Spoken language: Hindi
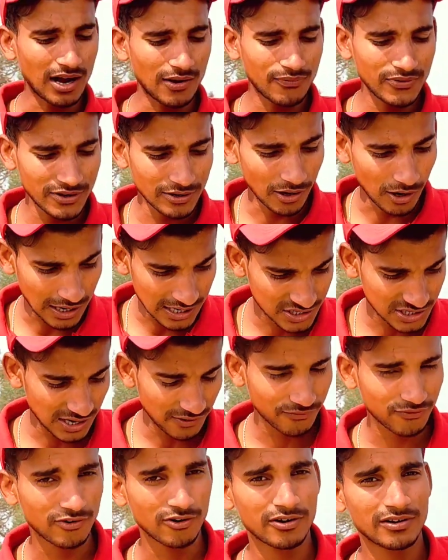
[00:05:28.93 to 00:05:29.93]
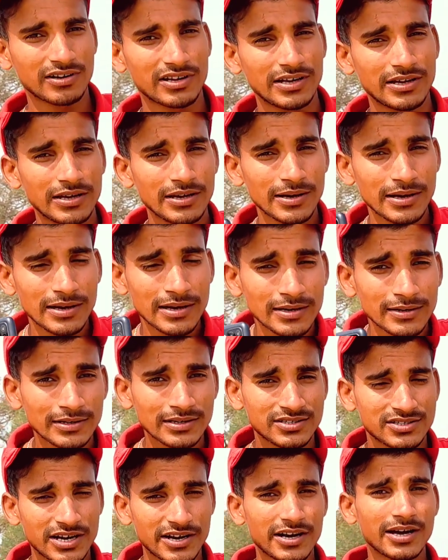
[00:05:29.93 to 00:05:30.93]
काफ़ी अच्छा फ़ोन ही
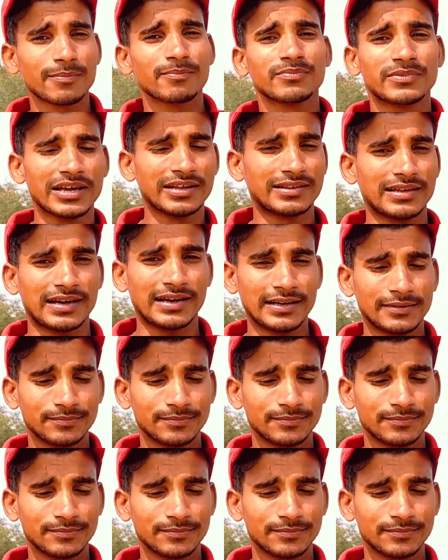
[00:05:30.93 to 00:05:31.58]
सेटअप देता